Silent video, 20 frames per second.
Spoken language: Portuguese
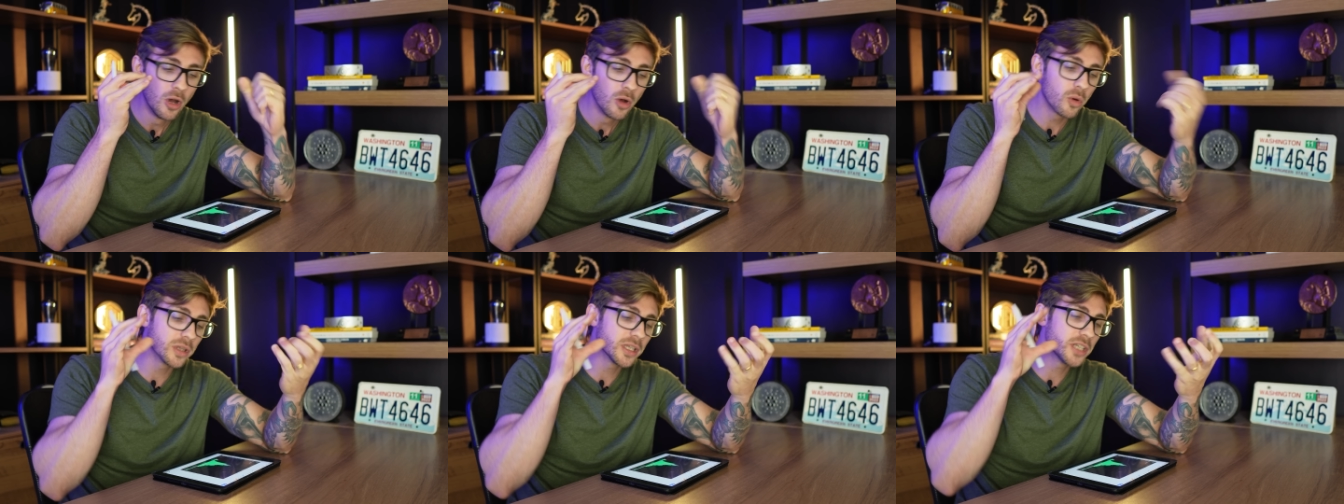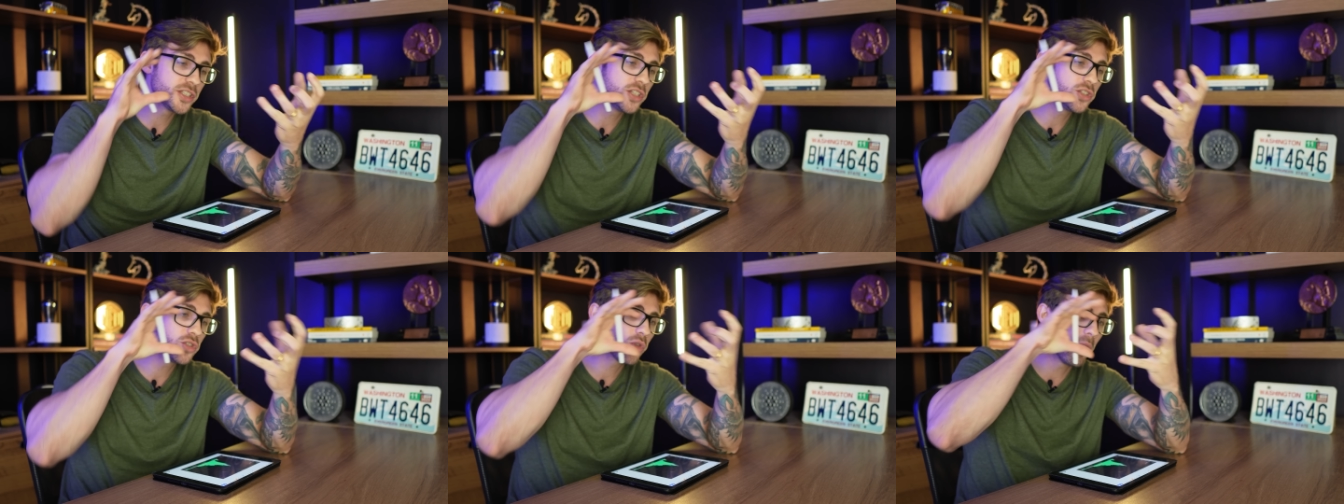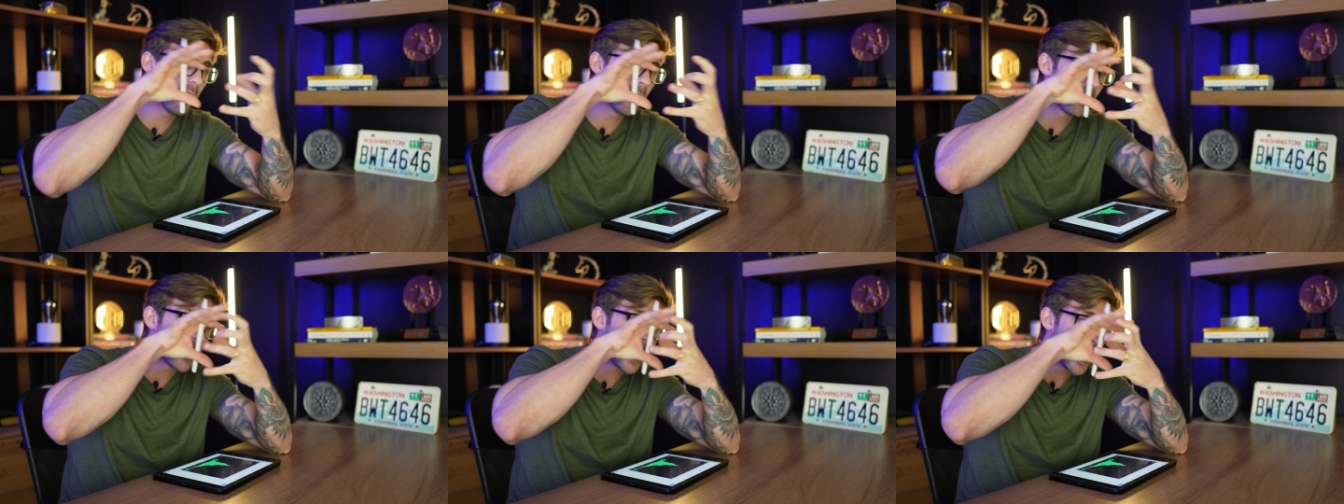Quando a gente
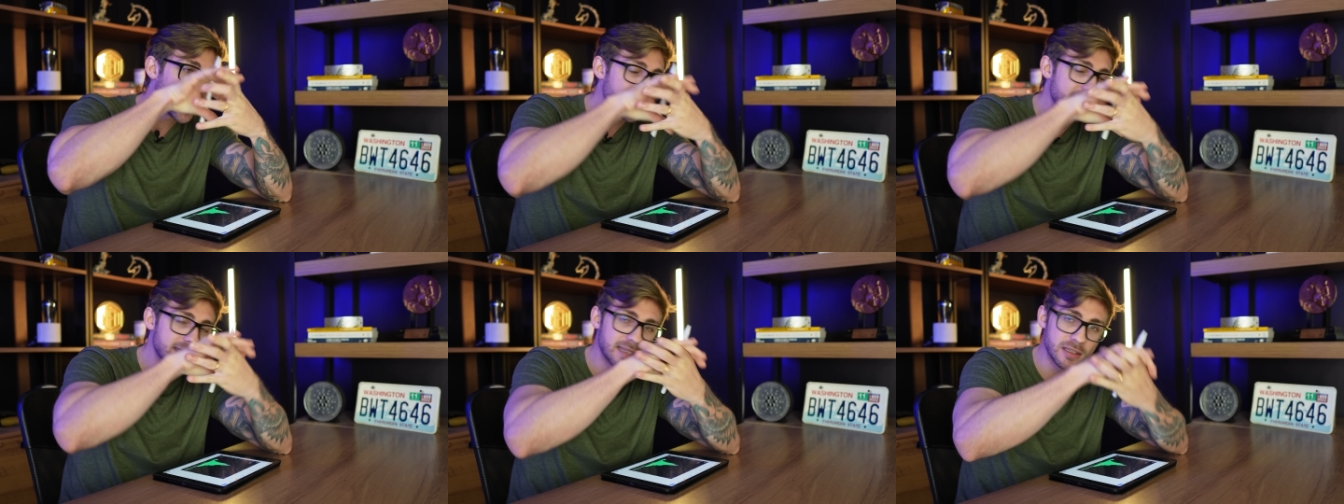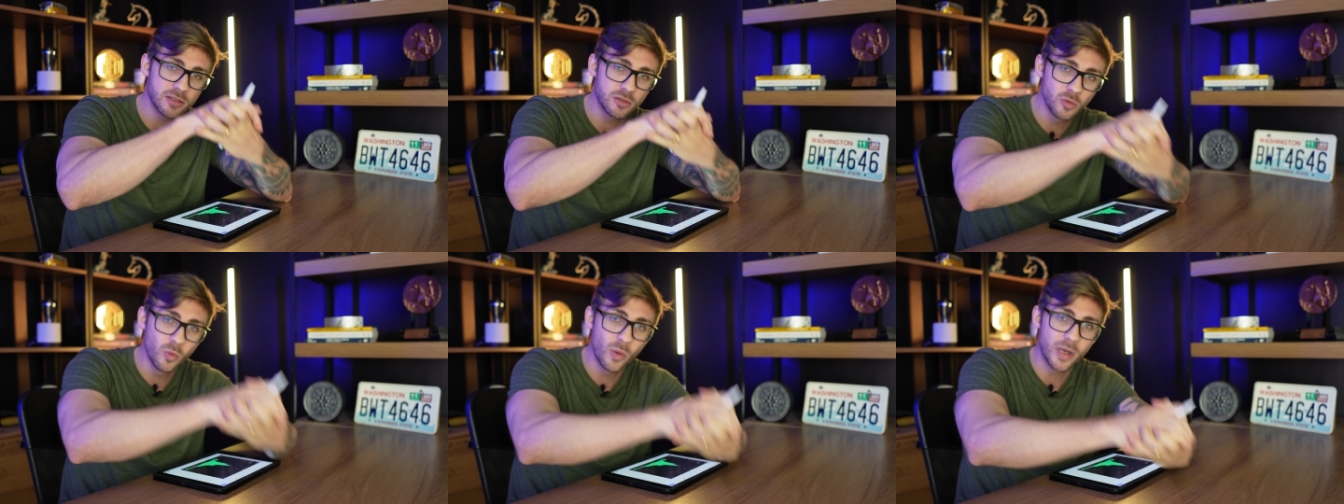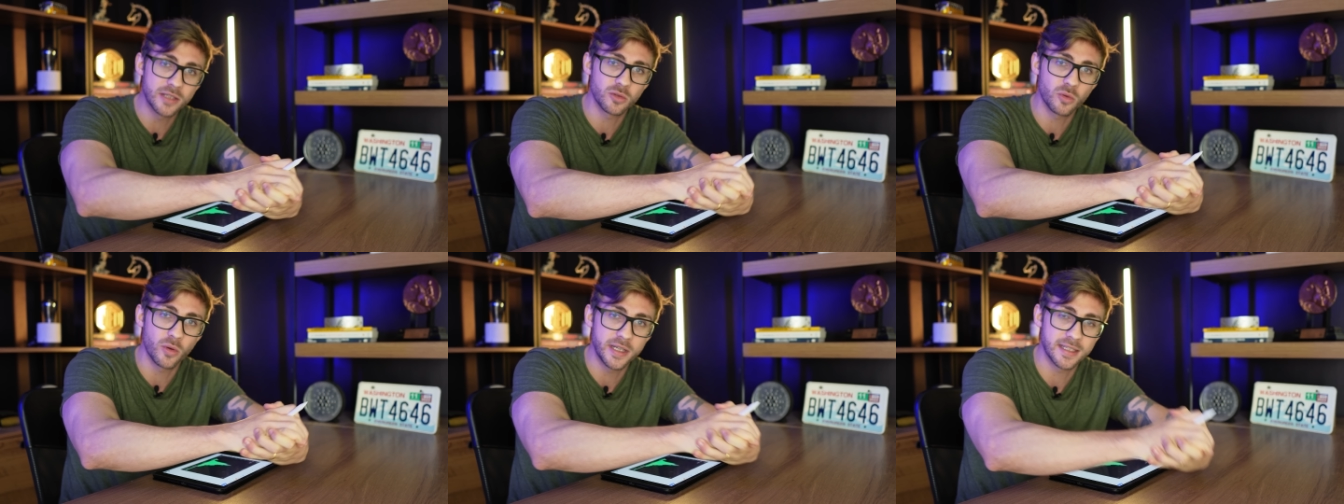compara essas
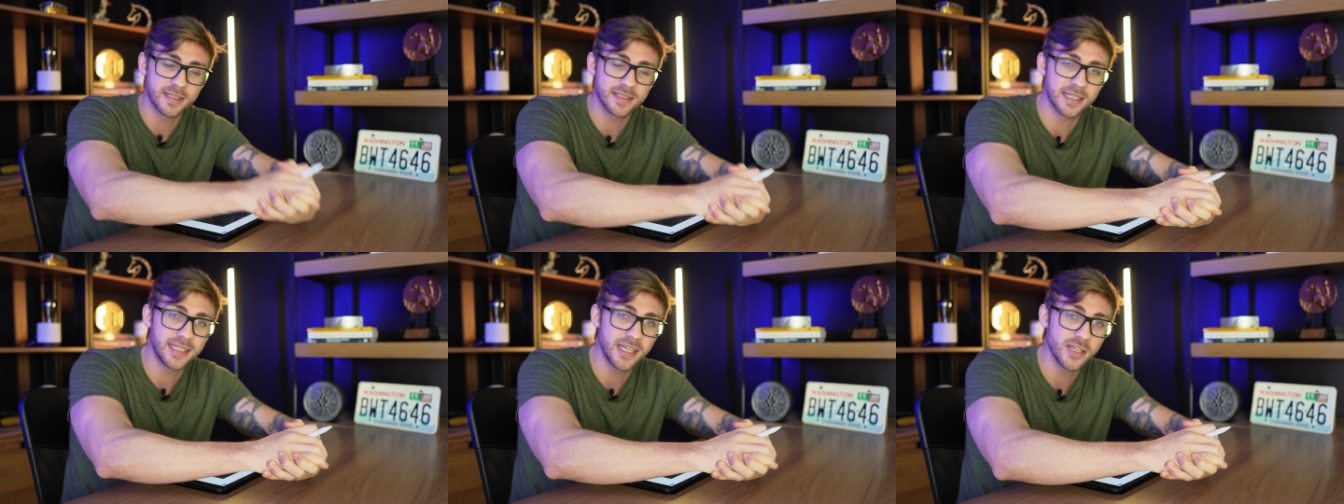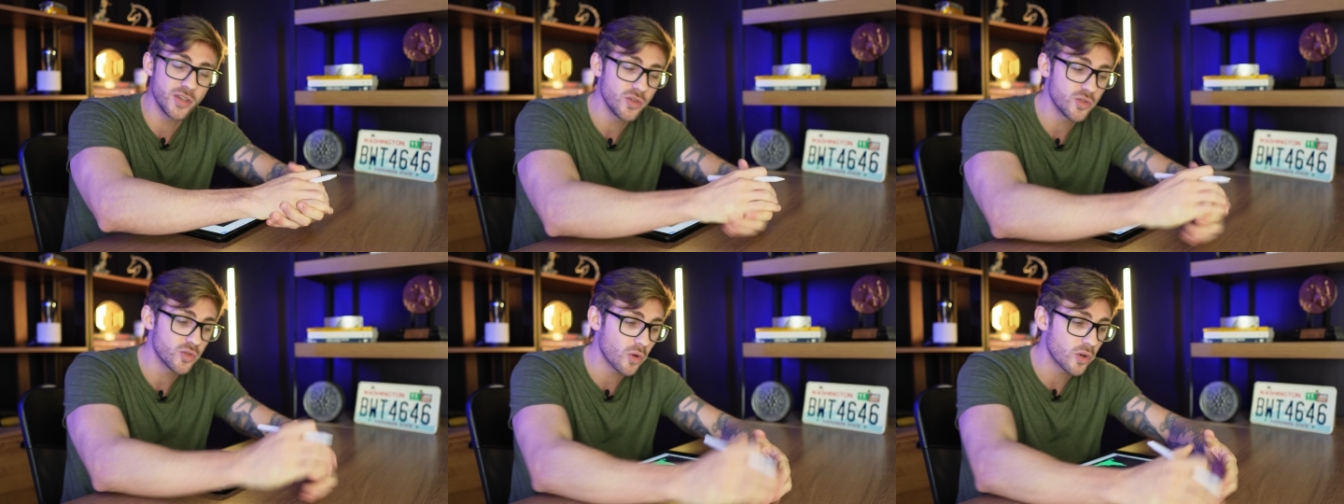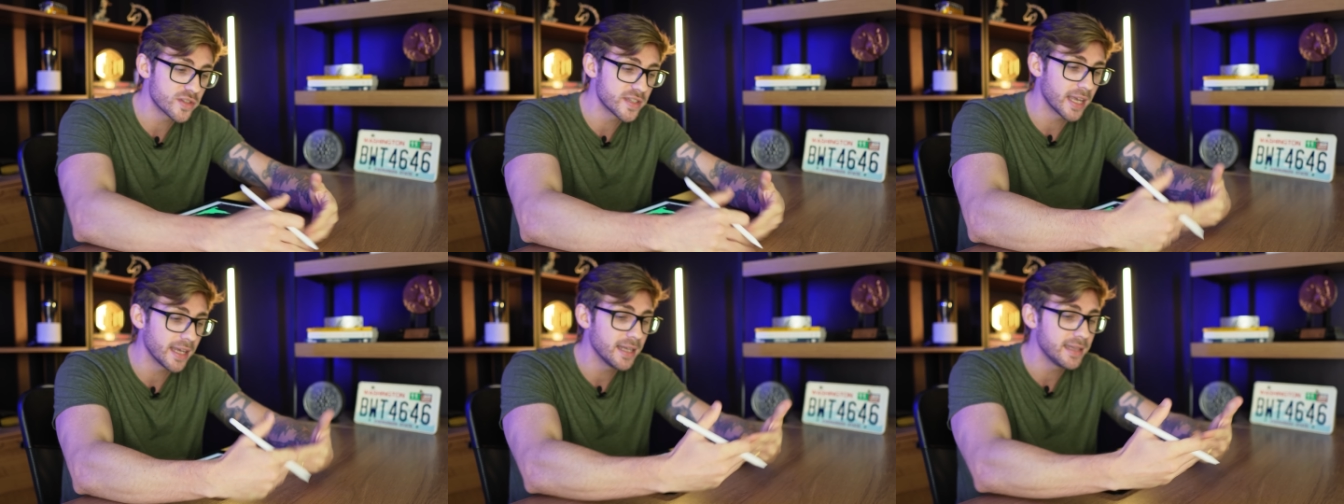duas coisas aqui, a gente
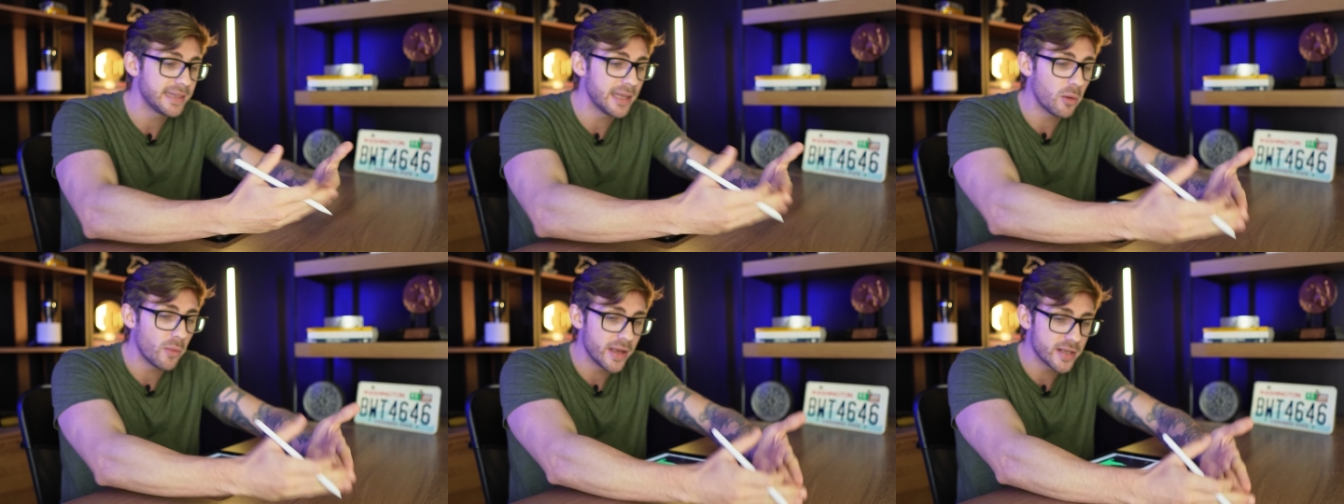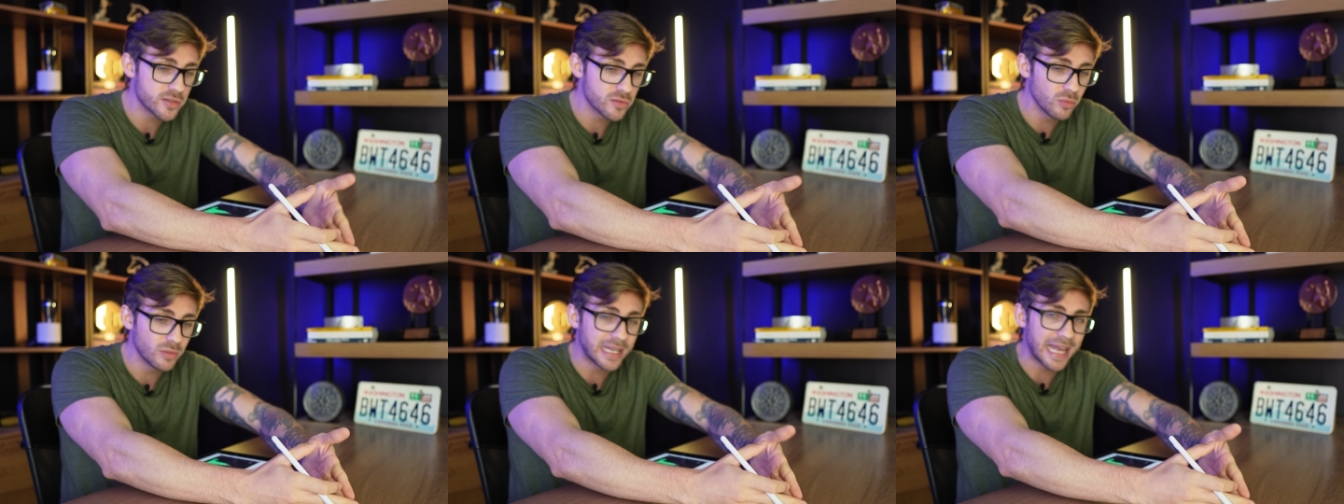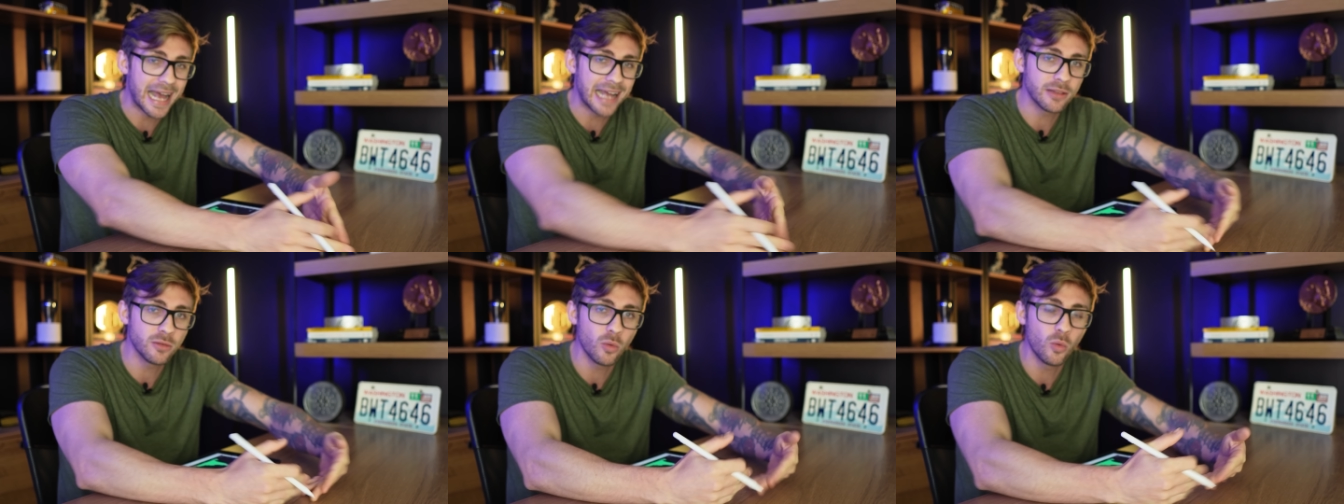consegue ter um
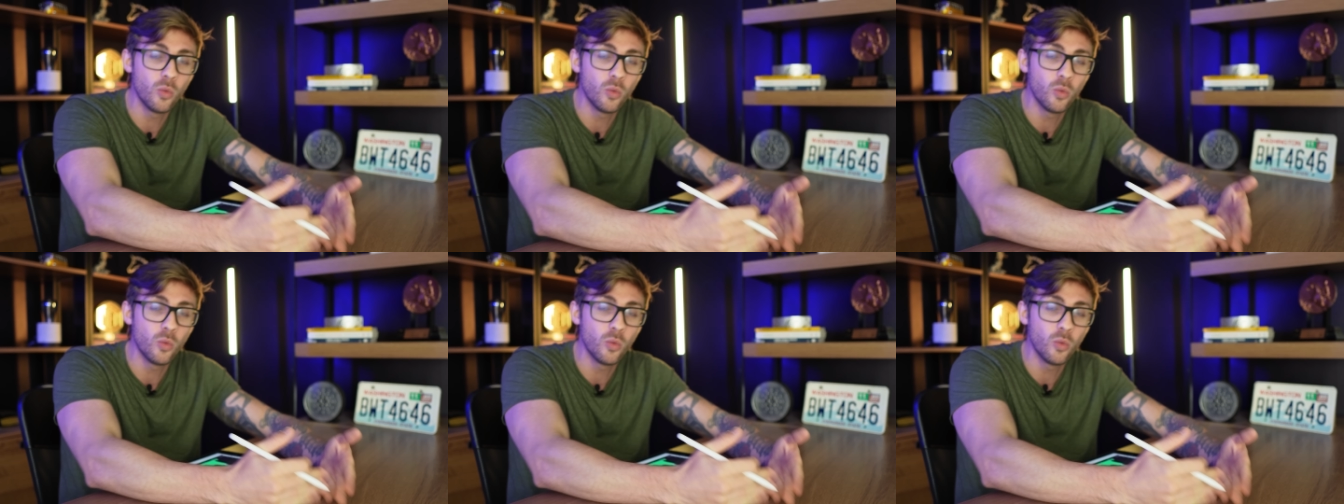resultado,